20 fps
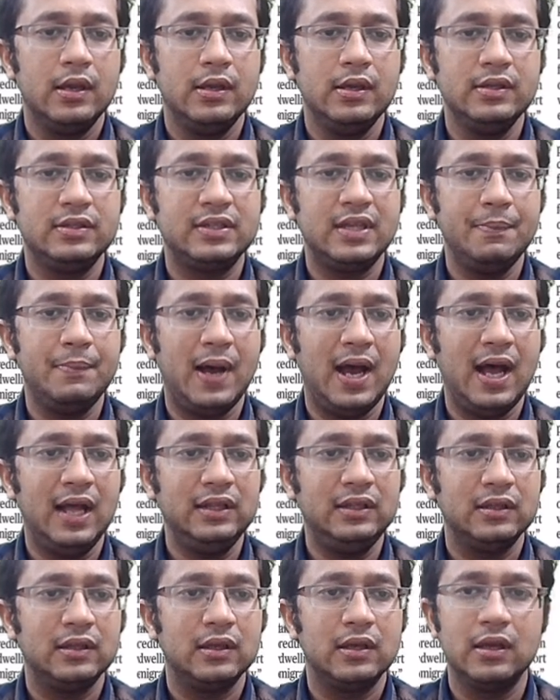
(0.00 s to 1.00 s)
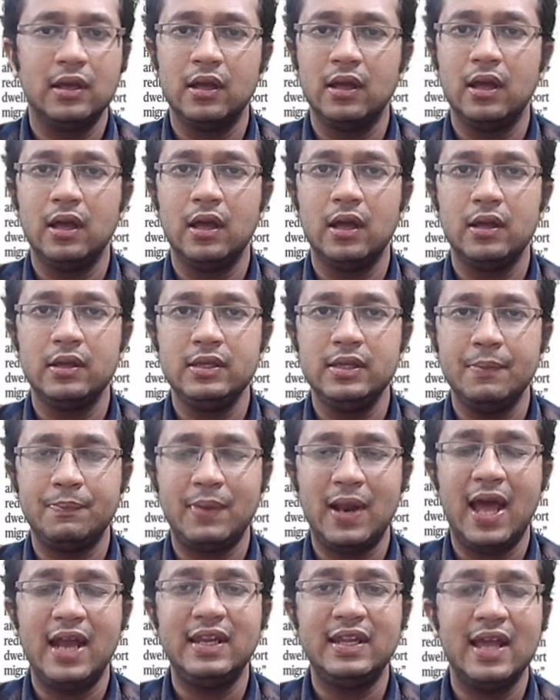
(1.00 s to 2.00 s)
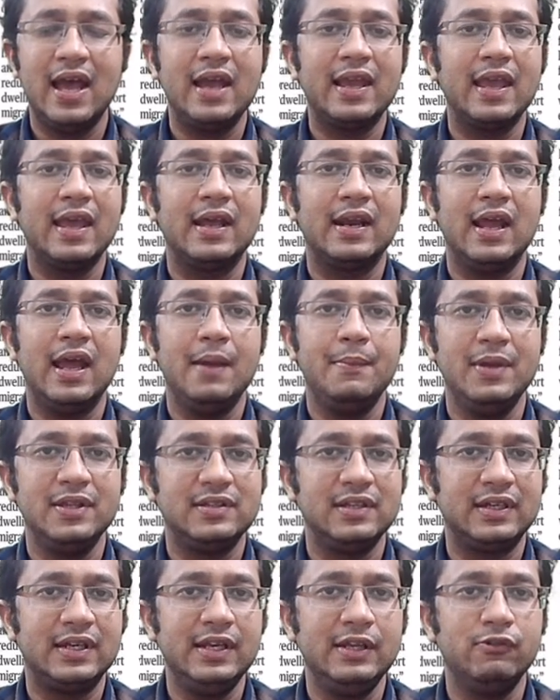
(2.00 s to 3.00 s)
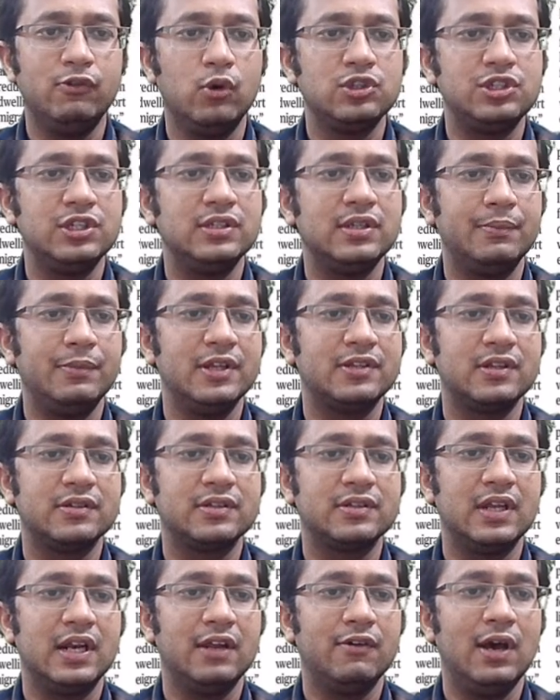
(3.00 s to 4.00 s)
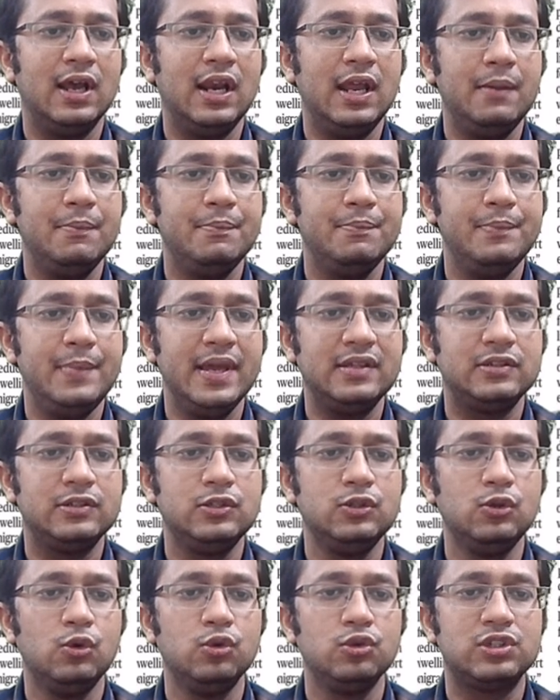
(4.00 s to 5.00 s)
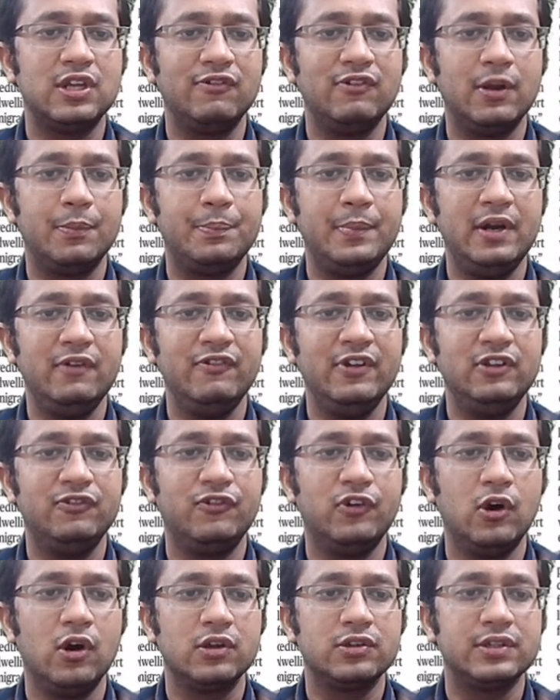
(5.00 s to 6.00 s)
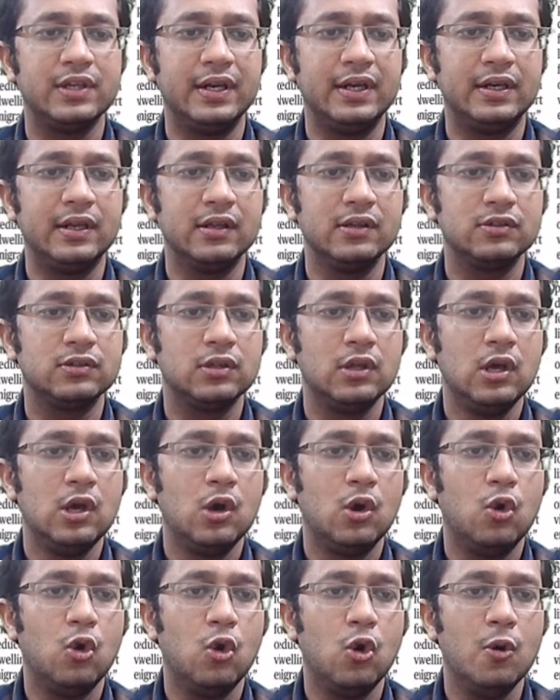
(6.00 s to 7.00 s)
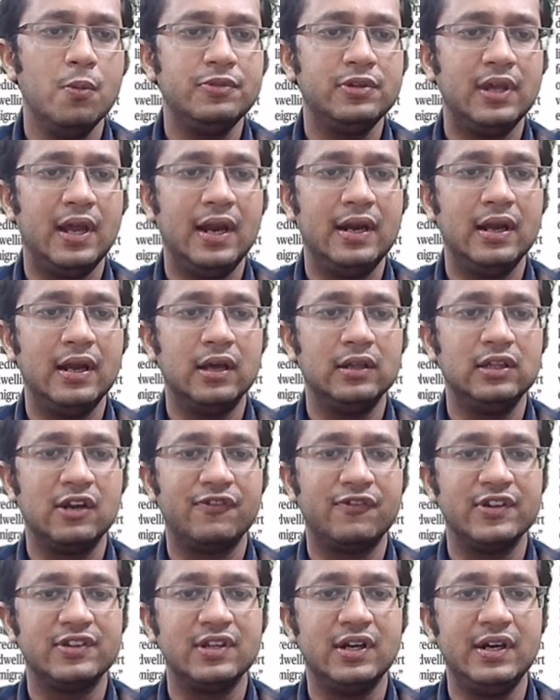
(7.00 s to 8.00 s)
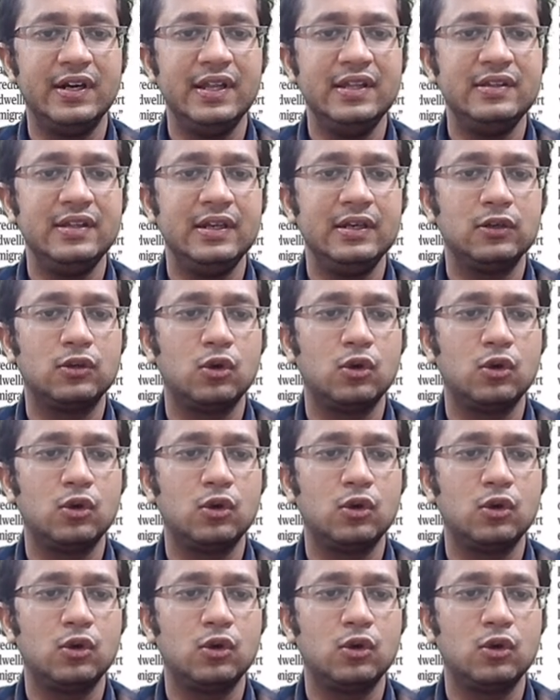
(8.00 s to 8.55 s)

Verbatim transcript: इसके बाद ये प्लान क्या कह रहा है बेसिकली वो चीज़ हम डिस्कस करने वाले हैं मिक्स यूज डेवलपमेंट विद वर्क सेंटर्स होम्स एंड अदर फैसिलिटीज इन